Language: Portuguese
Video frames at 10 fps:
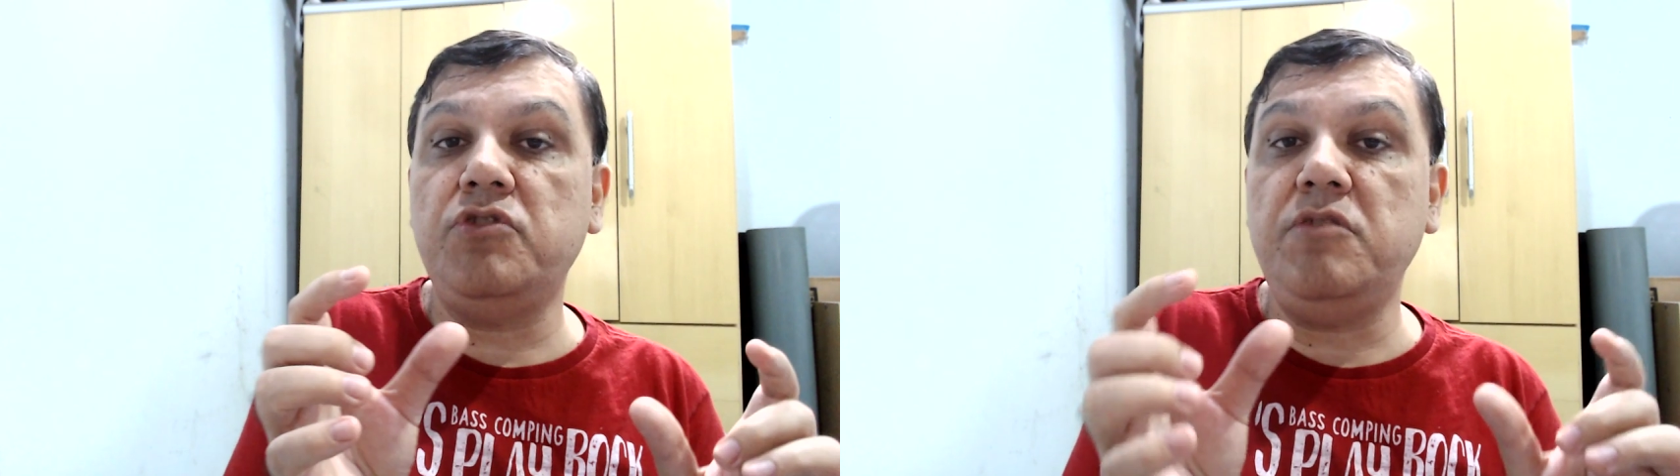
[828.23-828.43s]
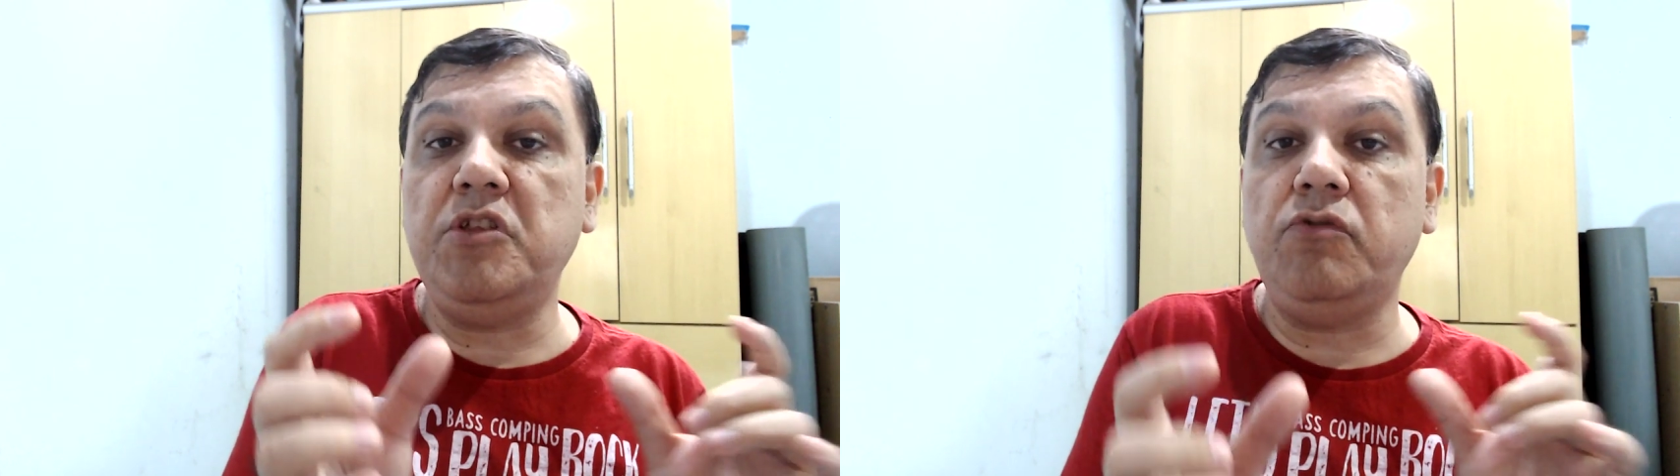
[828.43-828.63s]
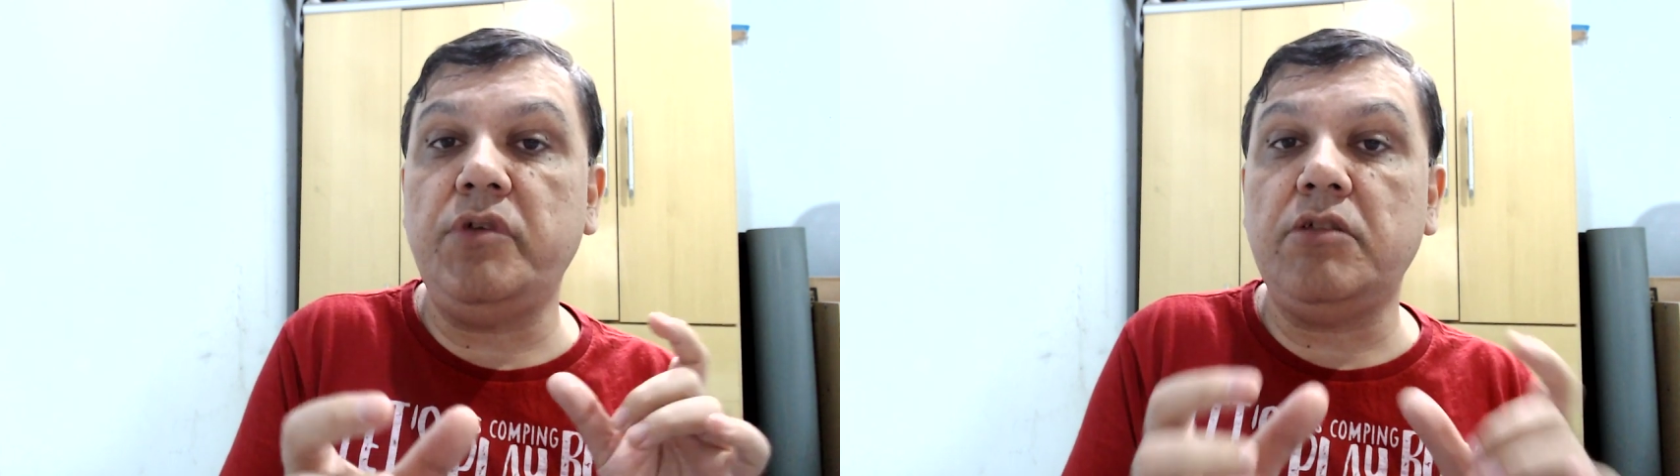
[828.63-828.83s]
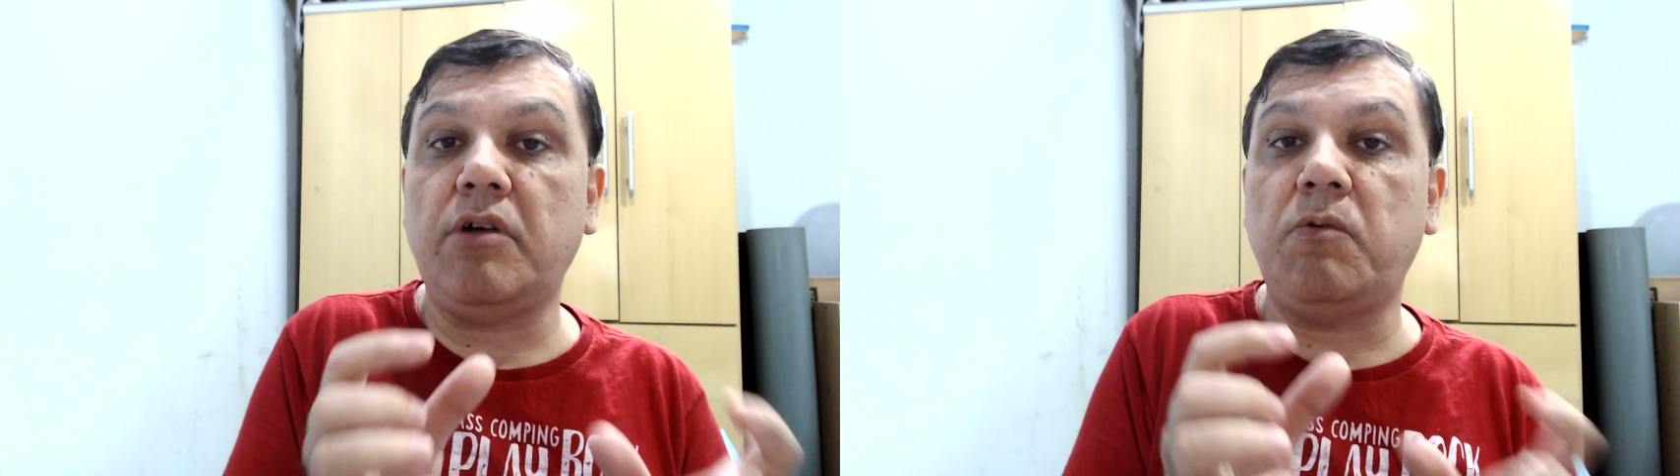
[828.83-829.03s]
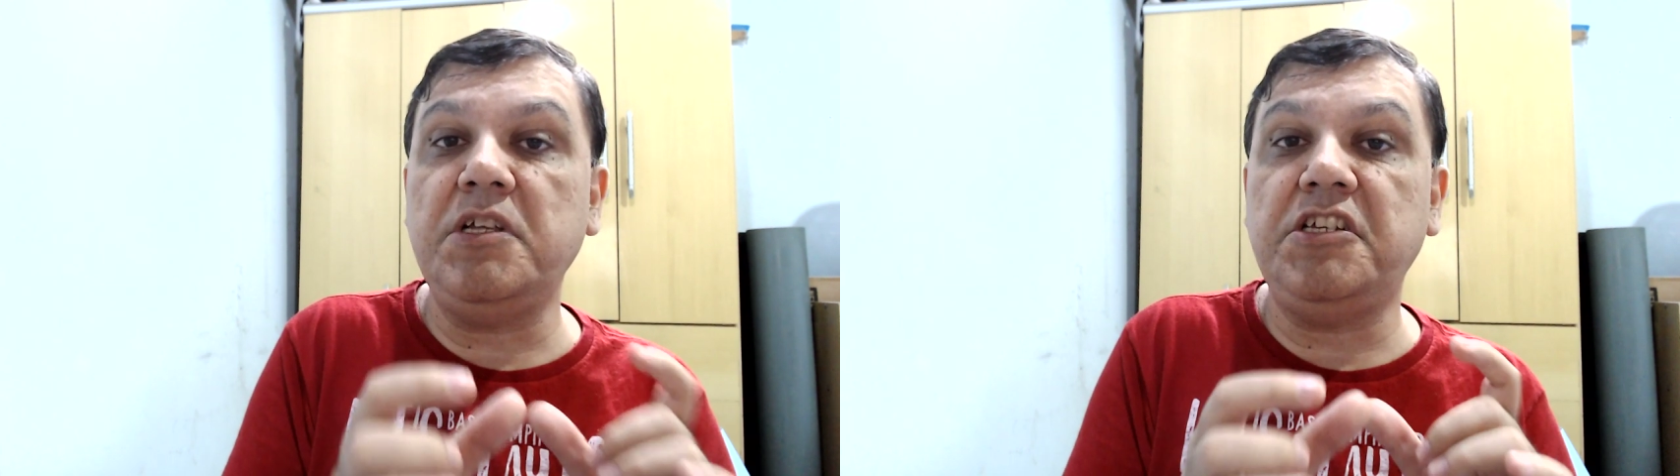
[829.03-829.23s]
diminuindo a
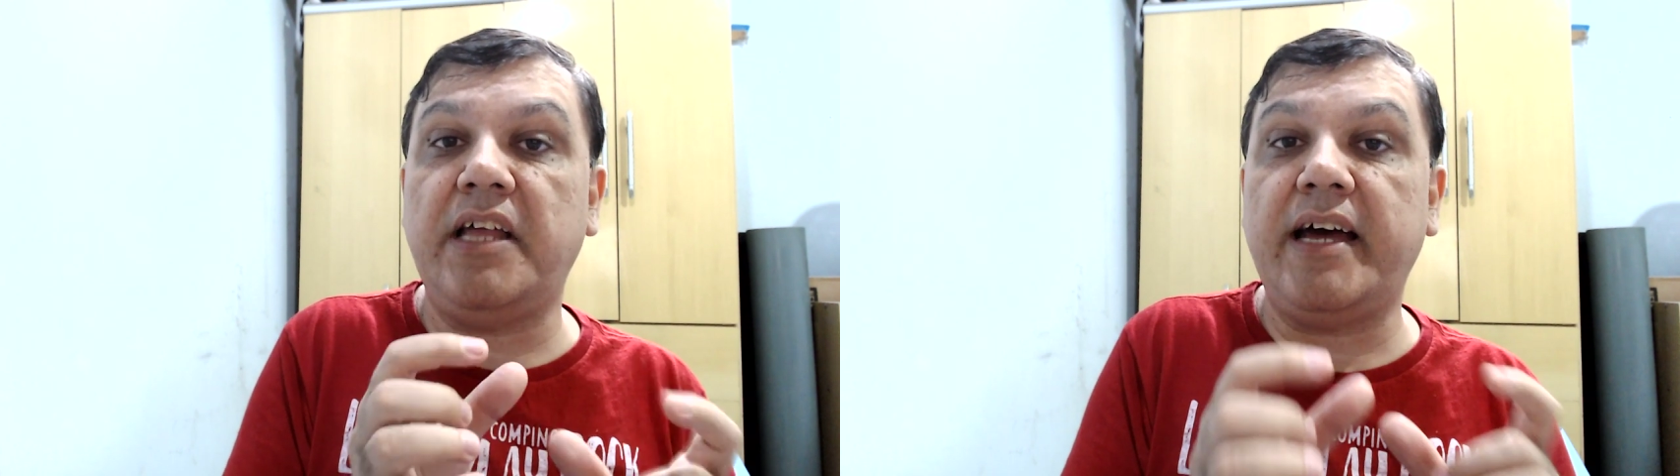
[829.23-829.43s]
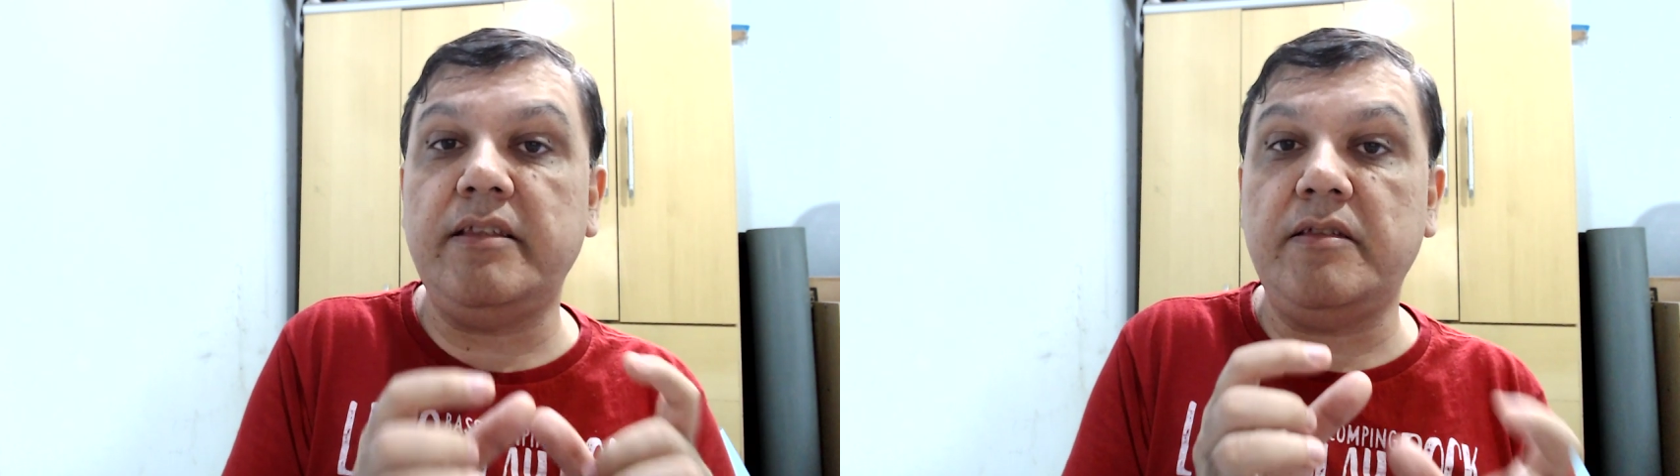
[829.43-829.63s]
quantidade